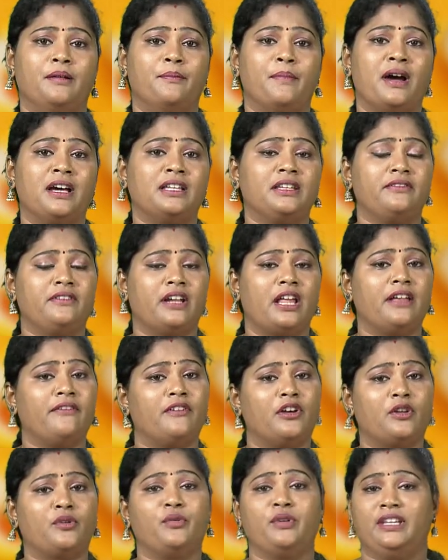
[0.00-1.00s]
மாதவிடாய்
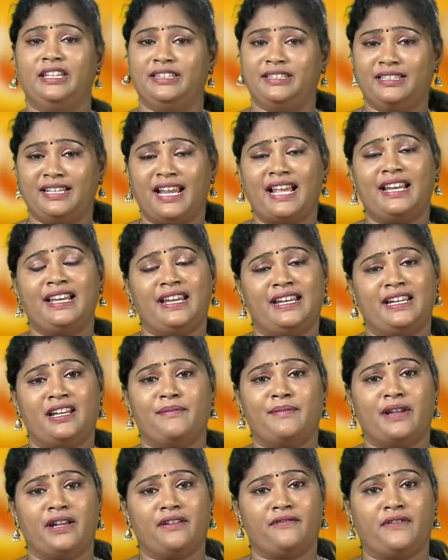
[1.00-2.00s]
வரும் இதனால என்ன
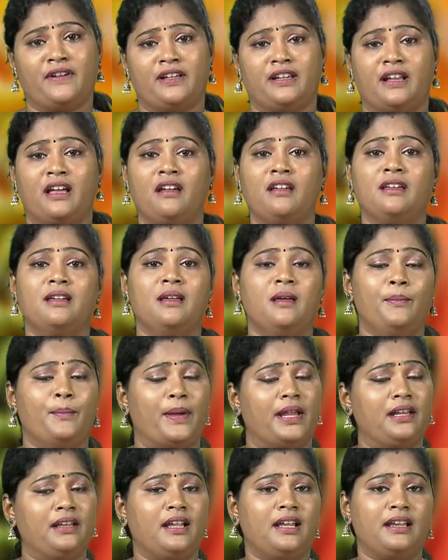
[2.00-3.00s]
பெனிஃபிட்னா
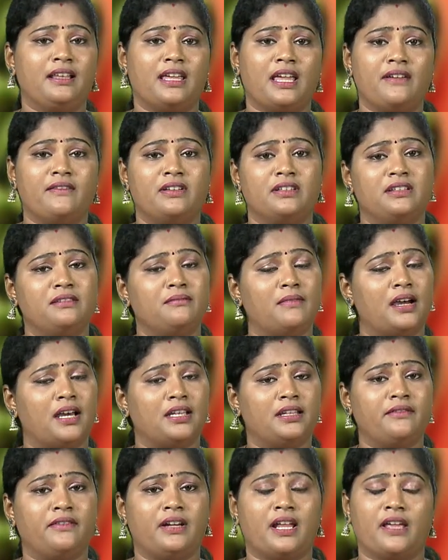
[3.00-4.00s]
பெண்களுக்கே வந்து
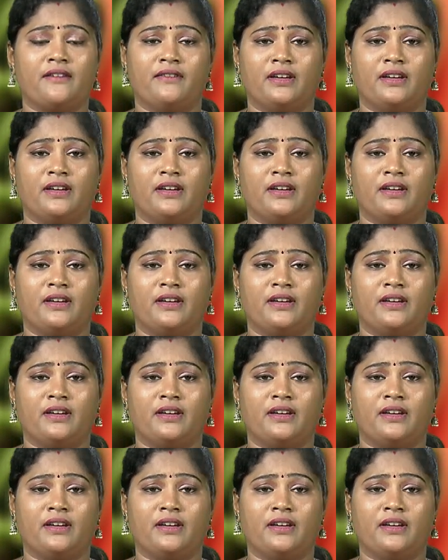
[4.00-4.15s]
மாதவிடாய்